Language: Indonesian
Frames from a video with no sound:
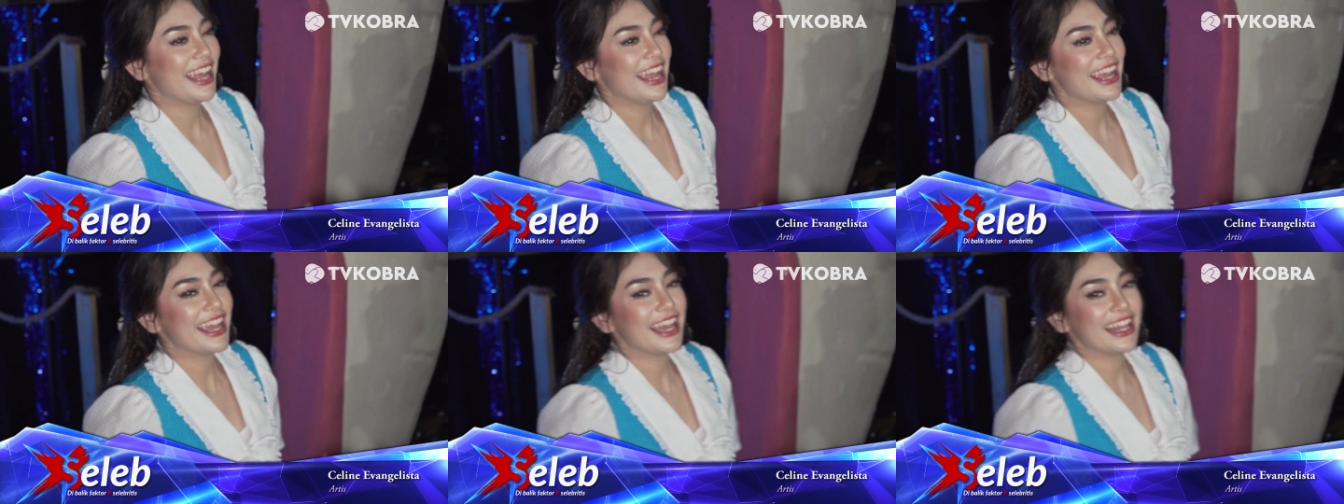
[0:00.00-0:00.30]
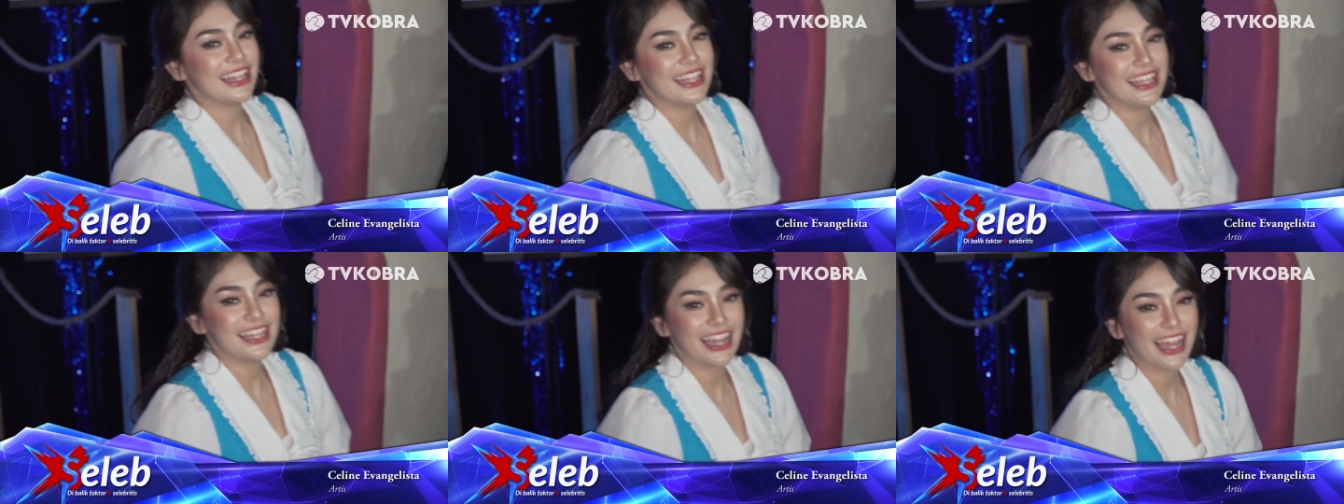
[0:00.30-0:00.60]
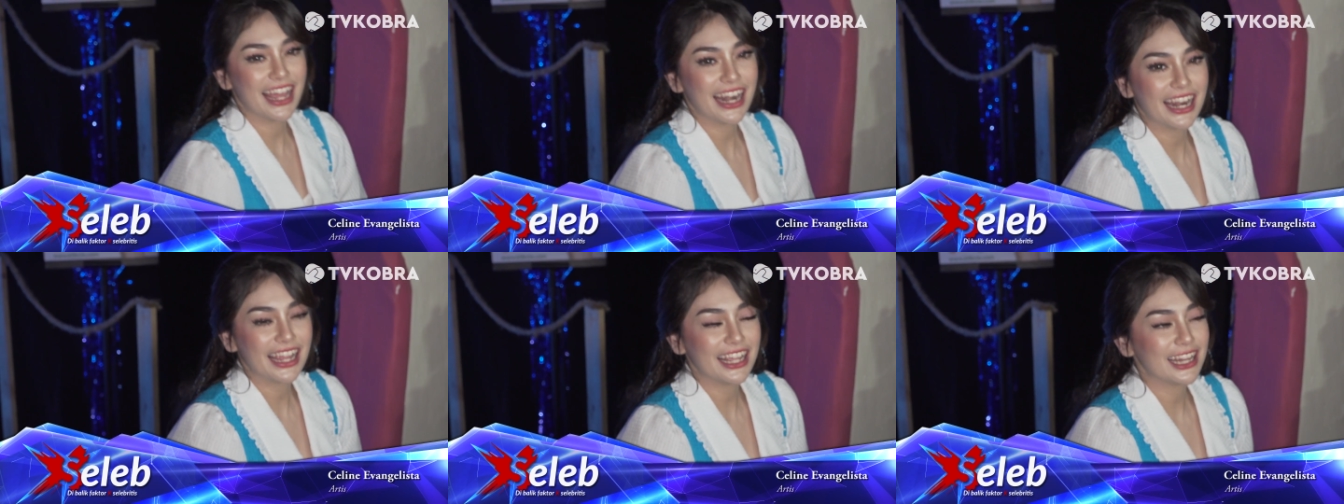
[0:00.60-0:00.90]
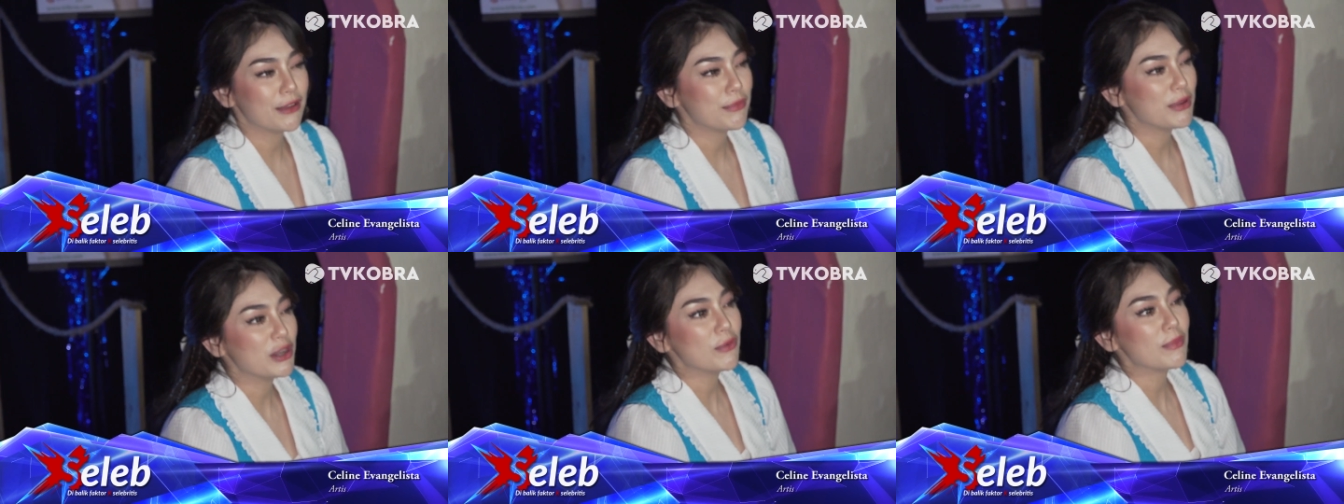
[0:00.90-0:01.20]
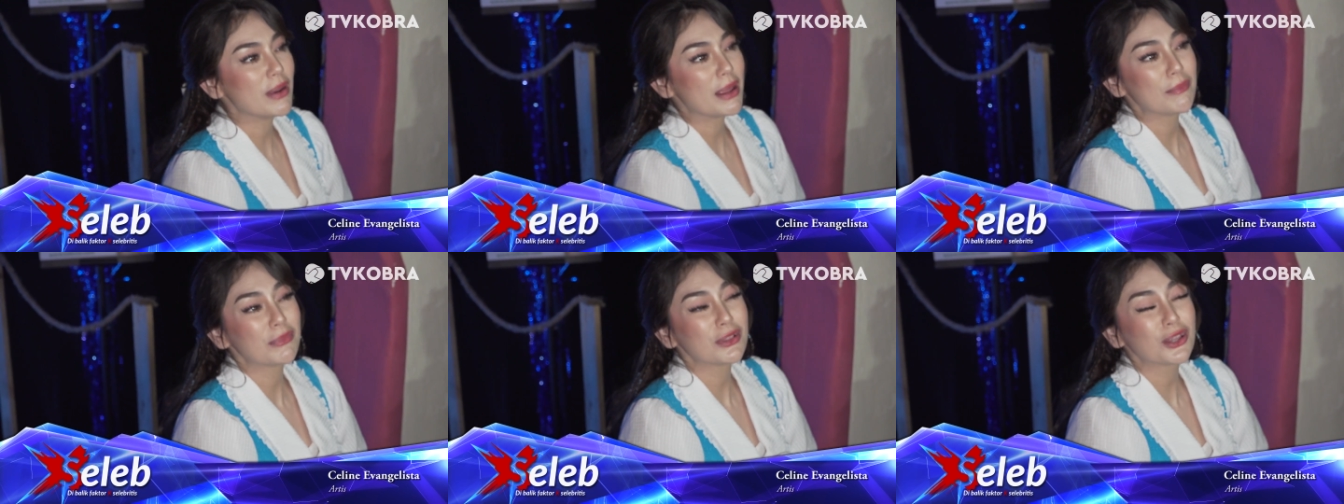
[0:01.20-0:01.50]
lengket iya karena kita
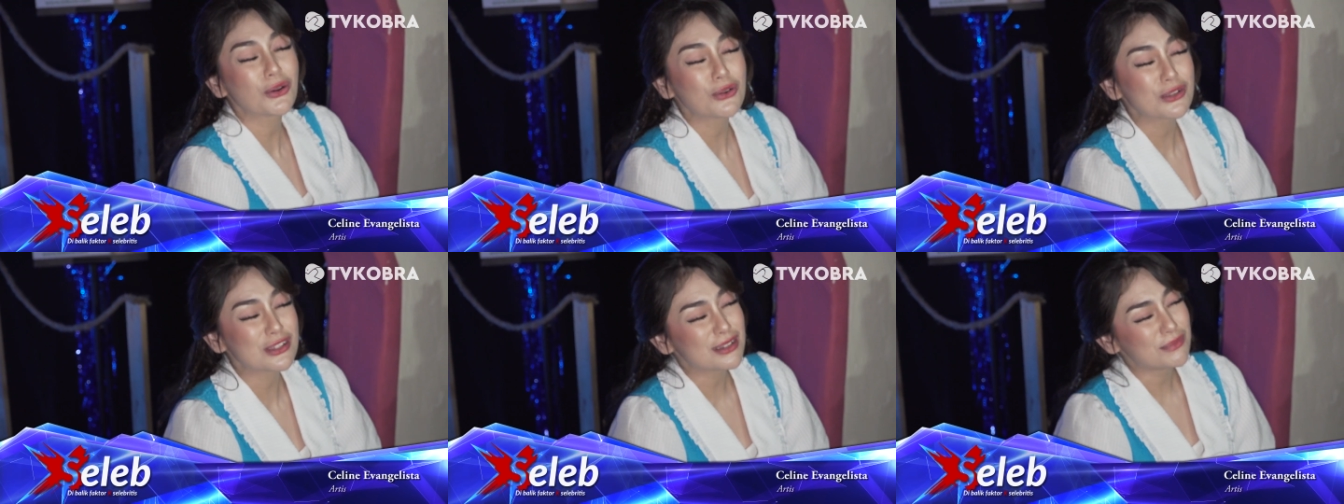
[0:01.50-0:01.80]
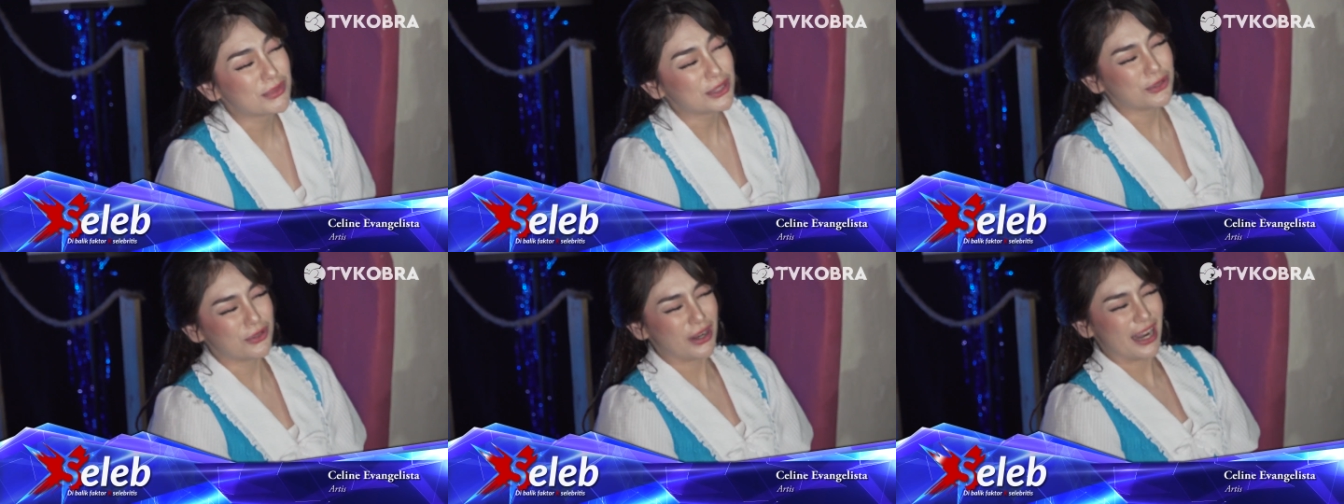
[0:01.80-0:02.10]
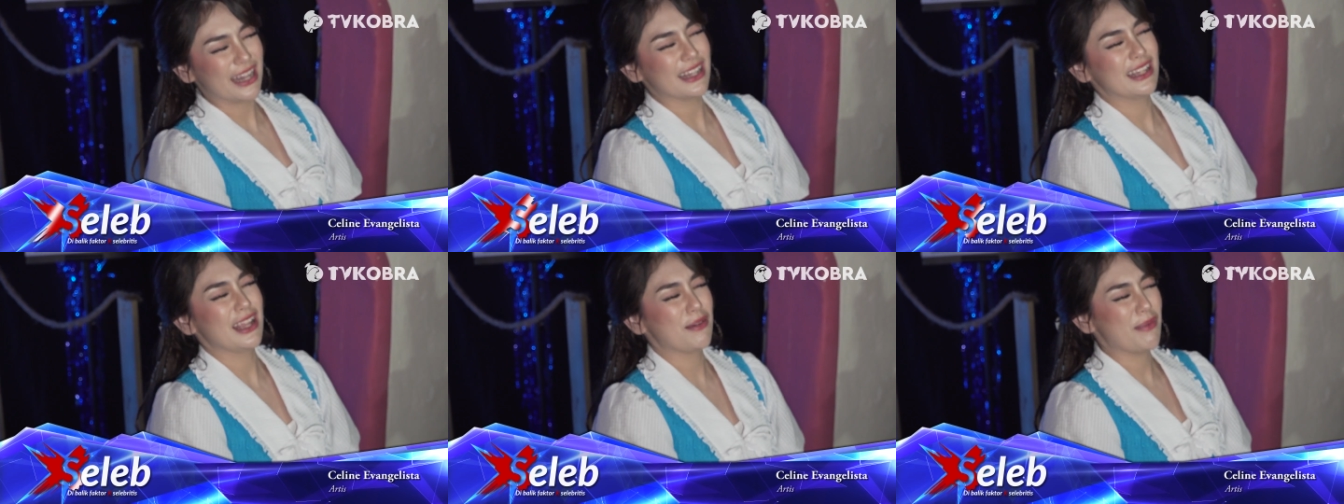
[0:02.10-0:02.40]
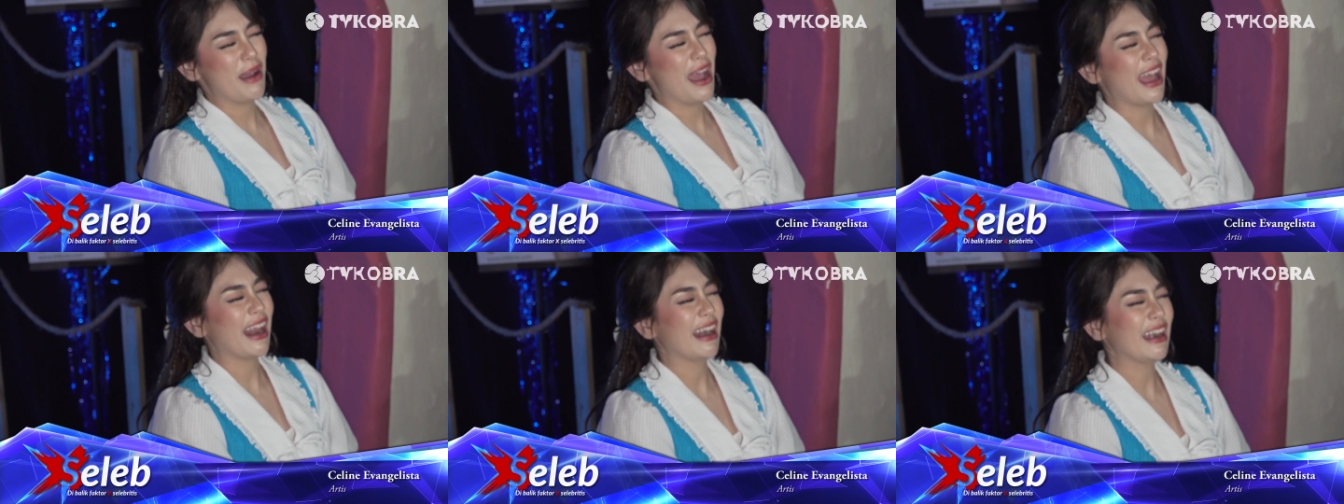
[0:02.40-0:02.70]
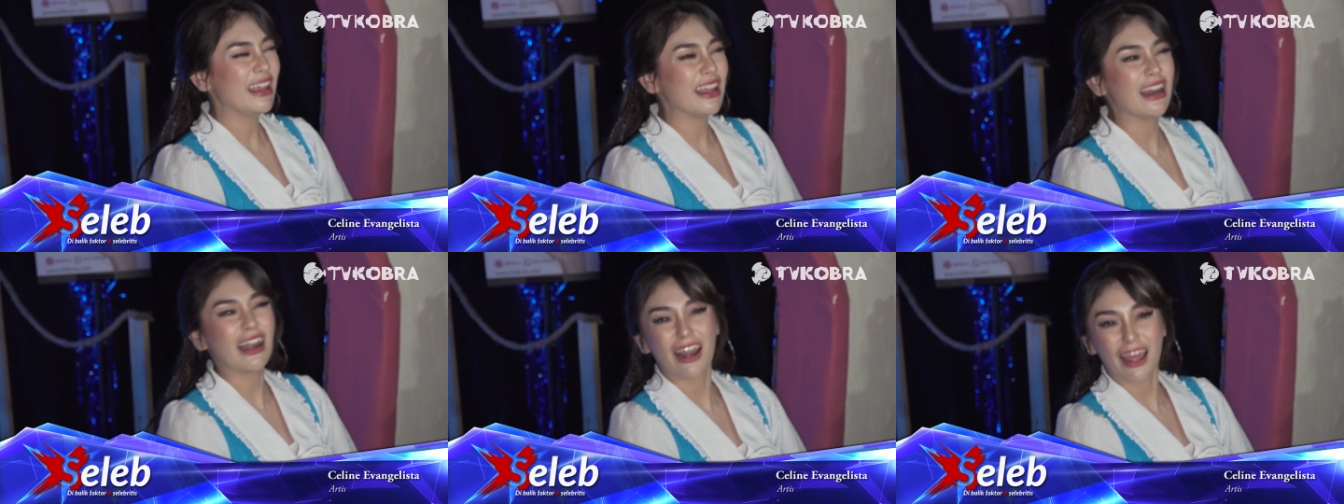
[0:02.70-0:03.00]
minum lem terus kebetulan tiap
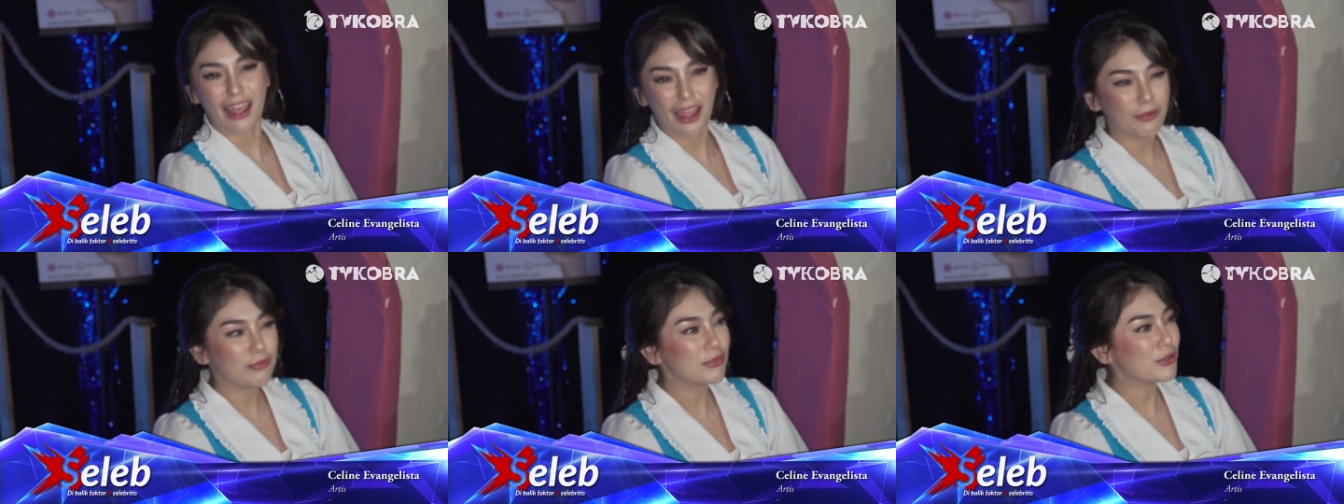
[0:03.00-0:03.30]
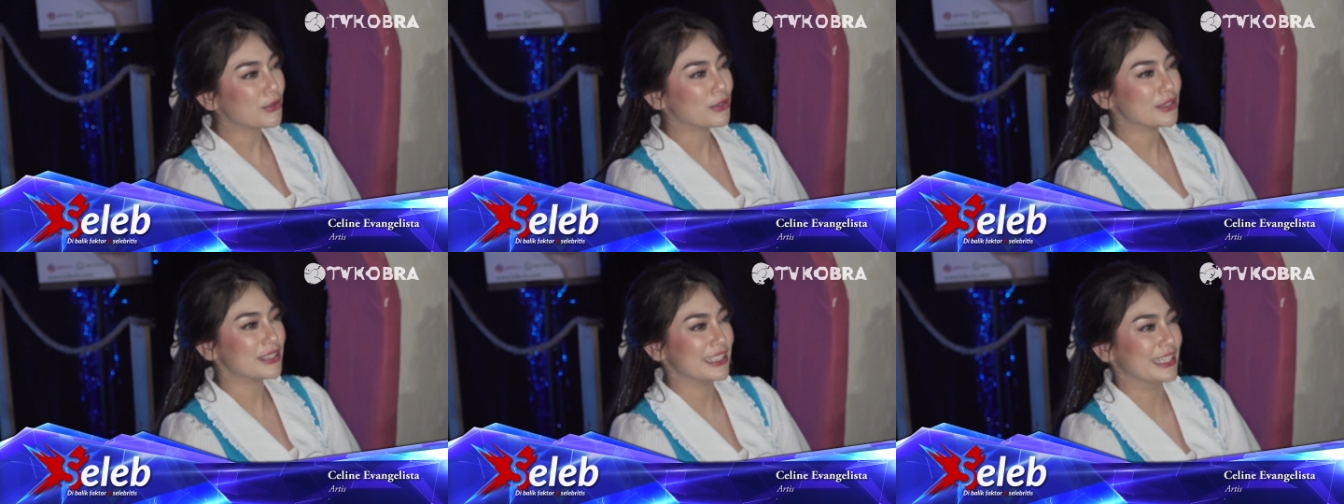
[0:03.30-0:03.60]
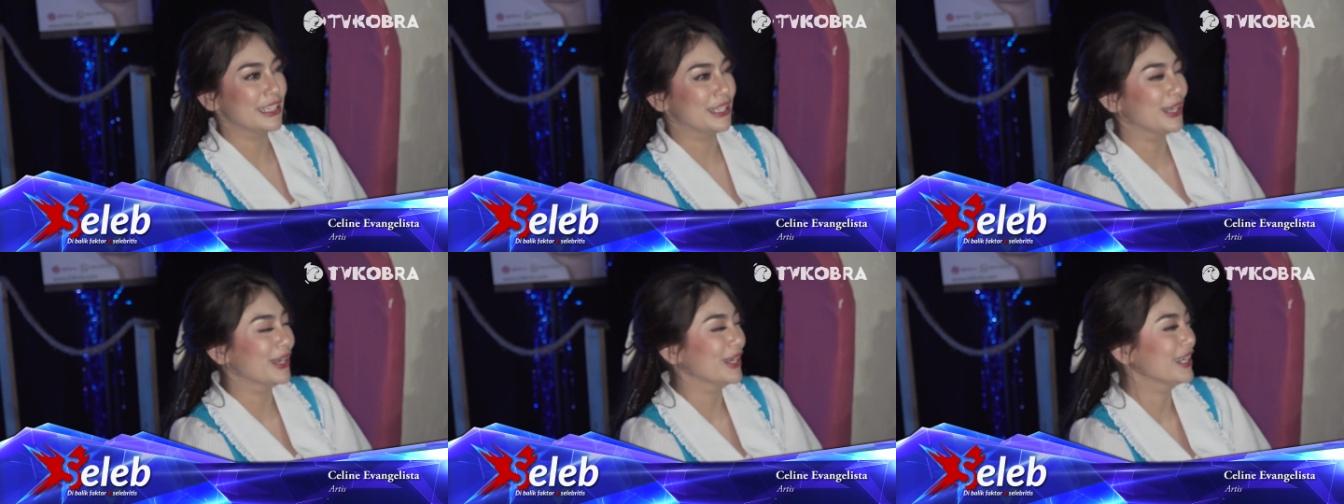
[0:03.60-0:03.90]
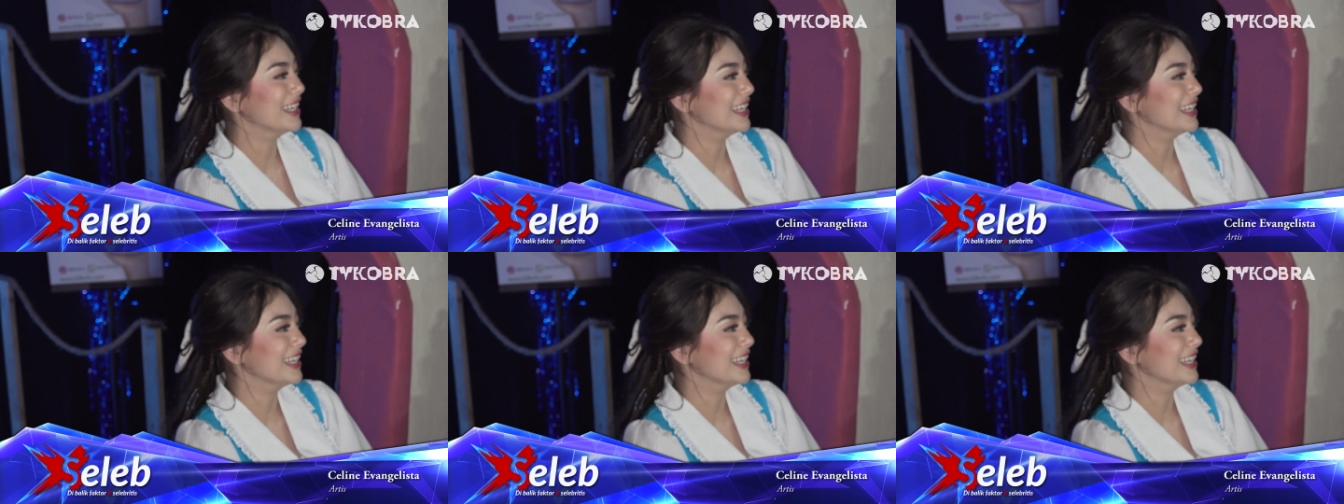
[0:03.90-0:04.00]
hari ngelem terus gitu.